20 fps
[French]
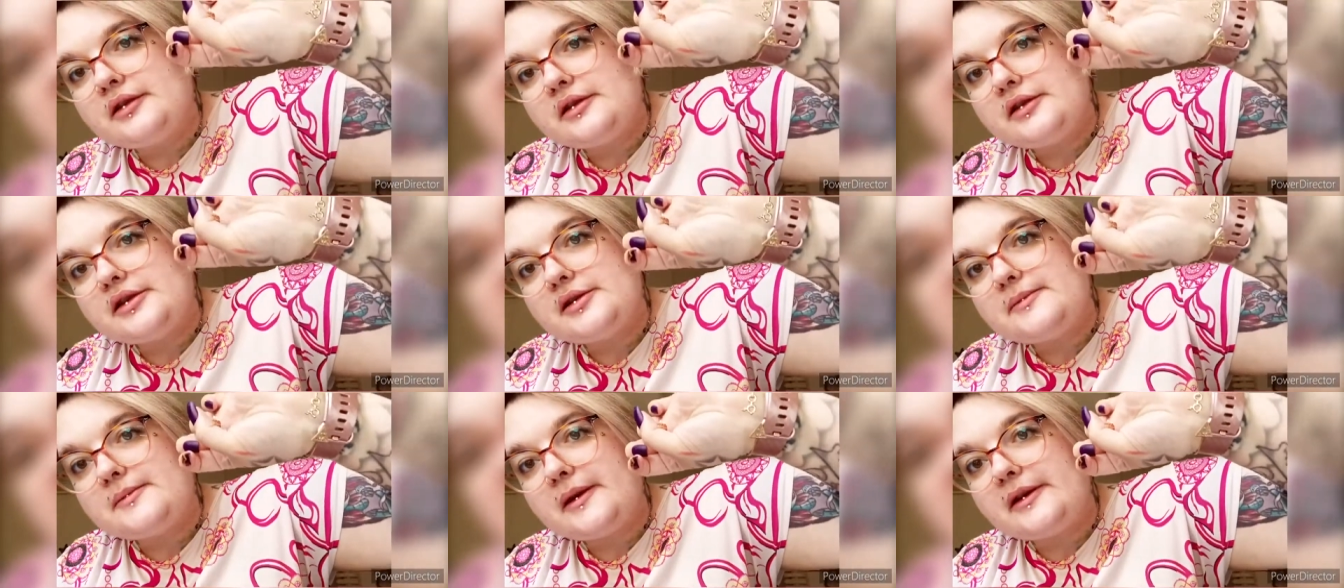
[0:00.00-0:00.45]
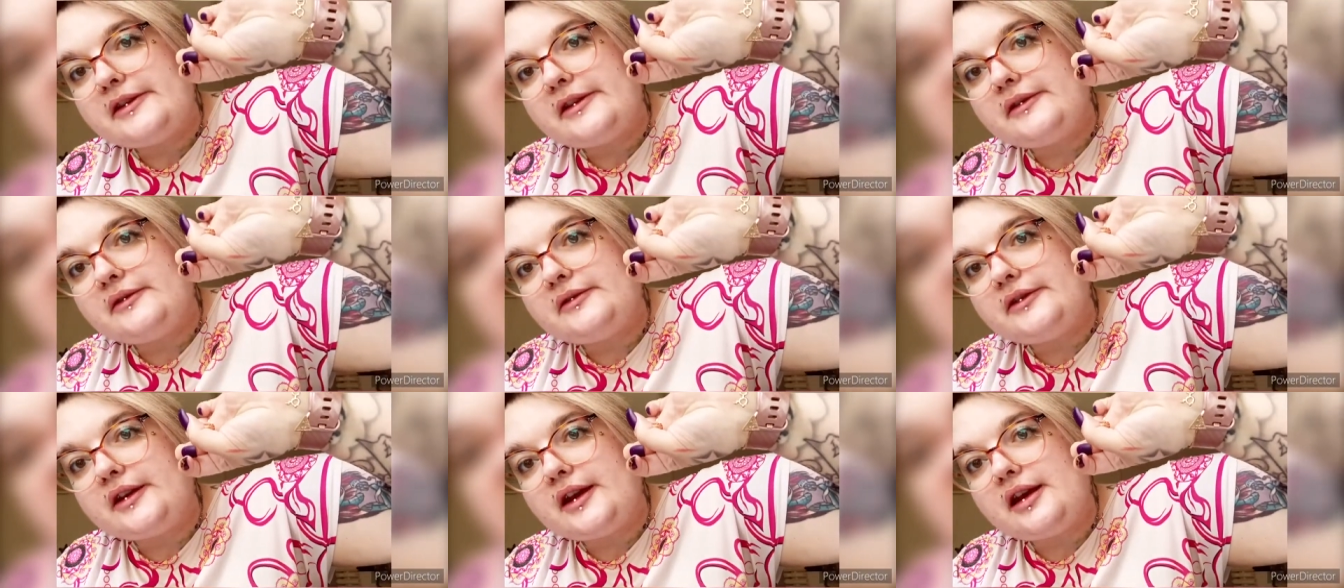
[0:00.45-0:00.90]
Je ne sais pas si
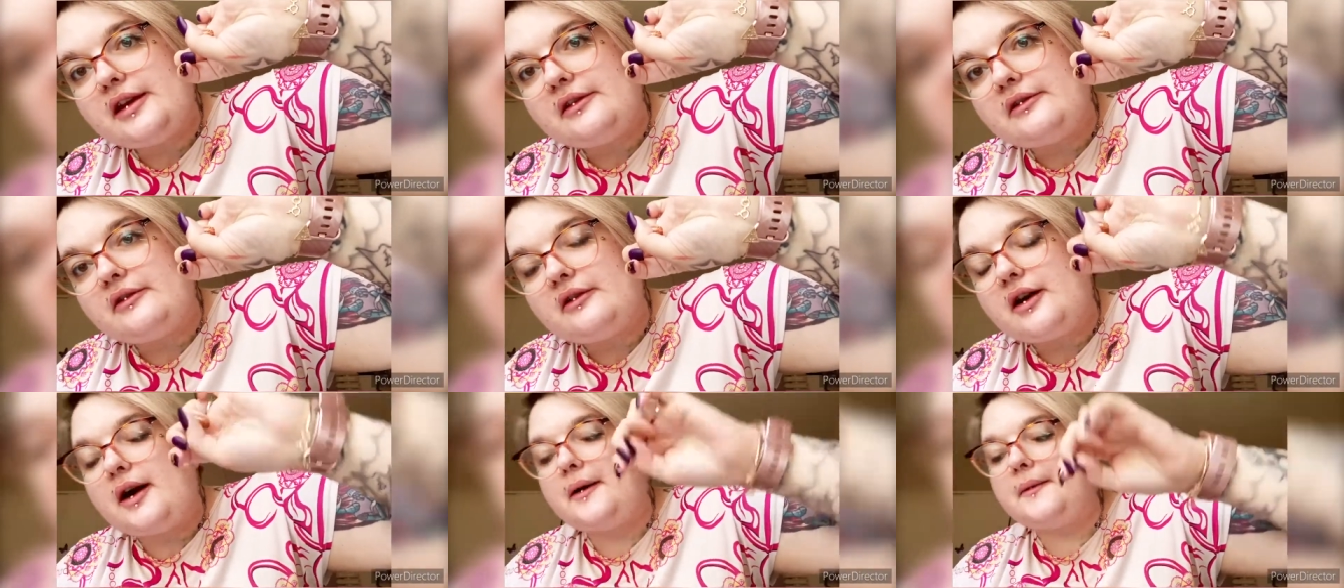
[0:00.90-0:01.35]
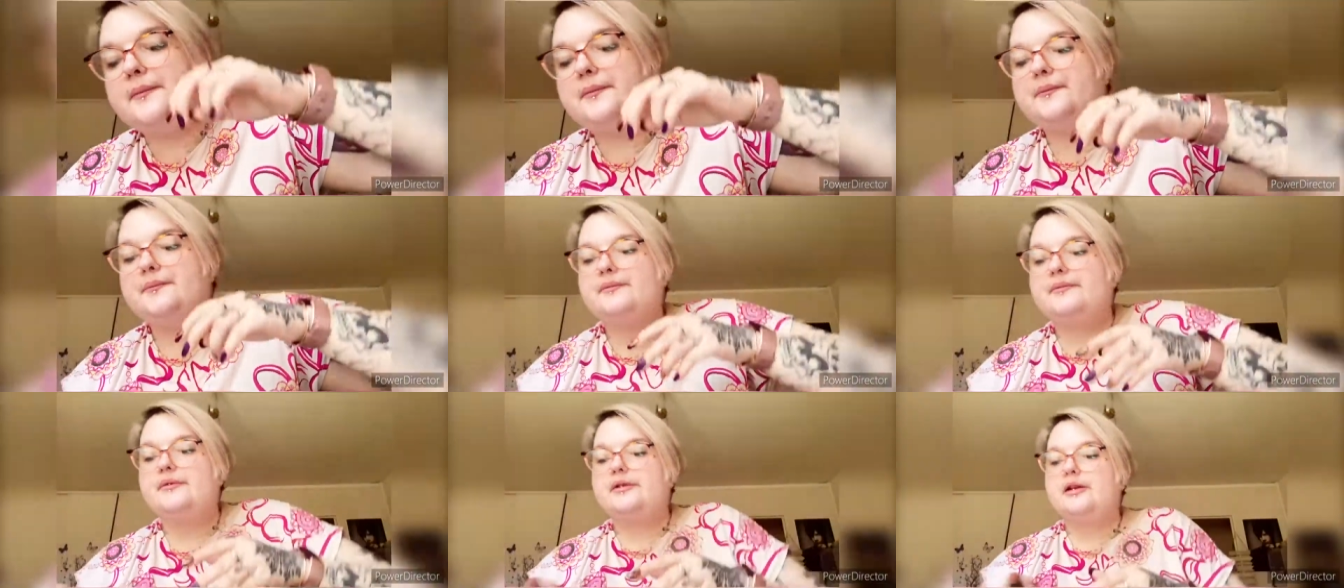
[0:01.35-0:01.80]
vous allez voir.
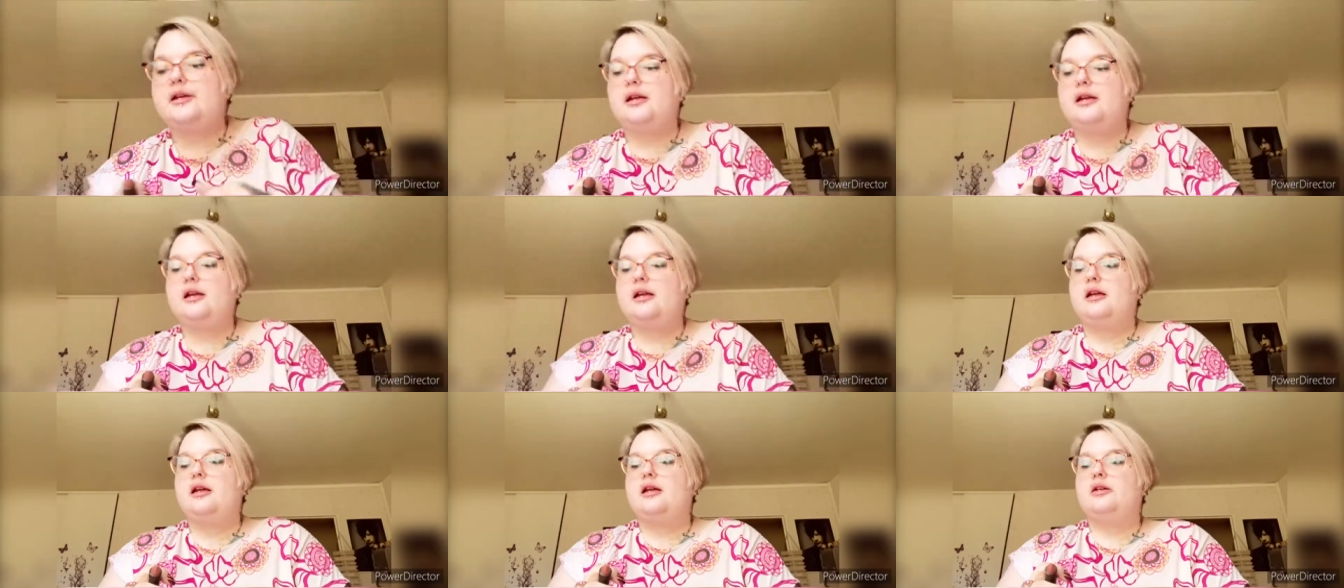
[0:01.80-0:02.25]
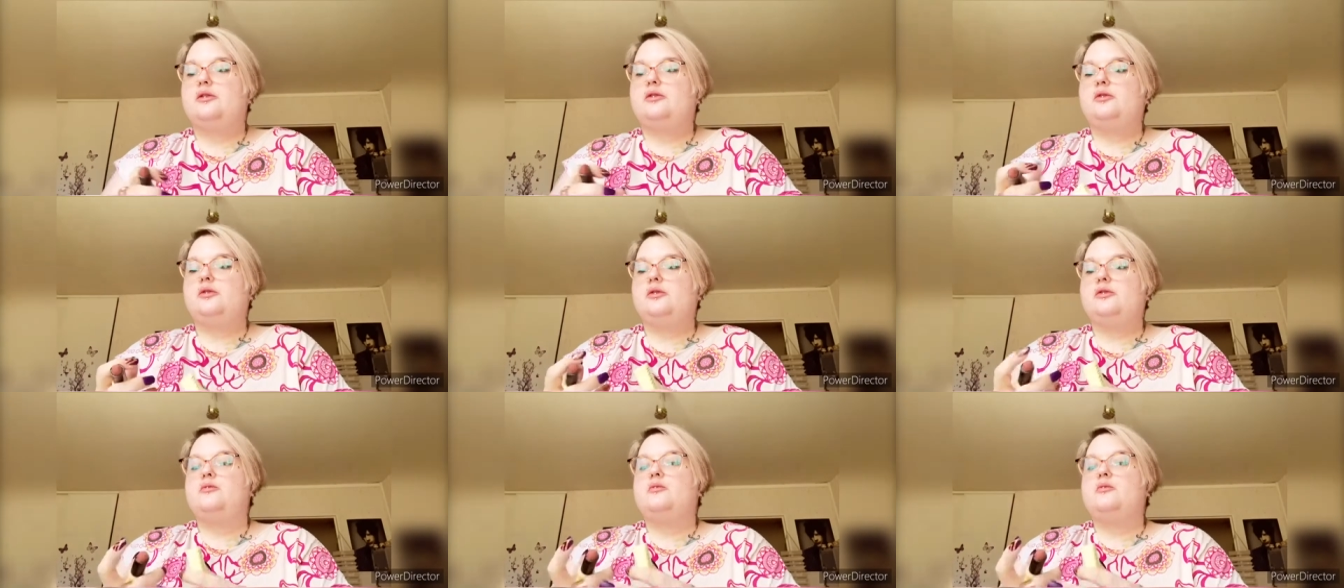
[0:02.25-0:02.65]
Donc,